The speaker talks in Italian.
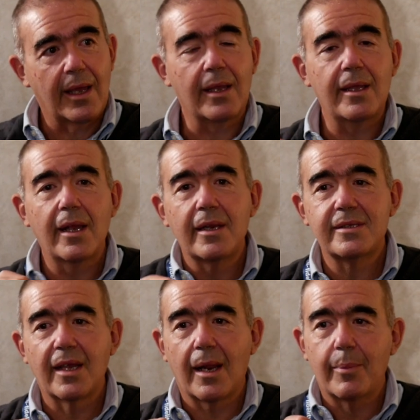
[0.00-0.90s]
che ieri
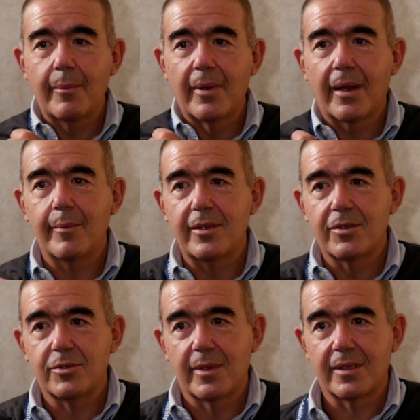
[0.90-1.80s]
sera prima che Media
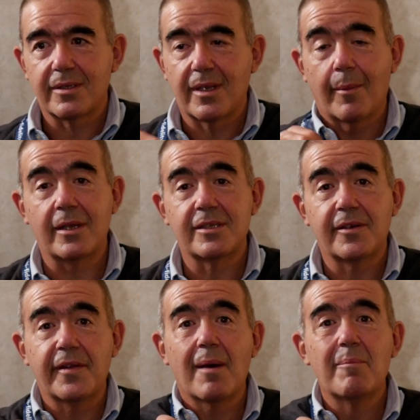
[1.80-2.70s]
ci mettesse le mani si
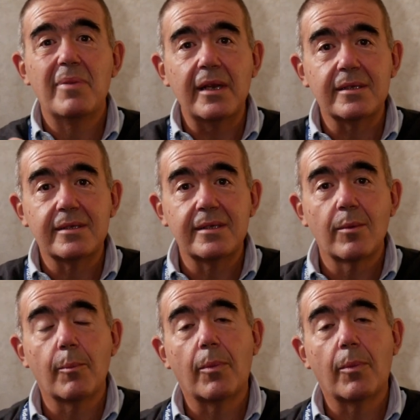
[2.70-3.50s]
vedeva benissimo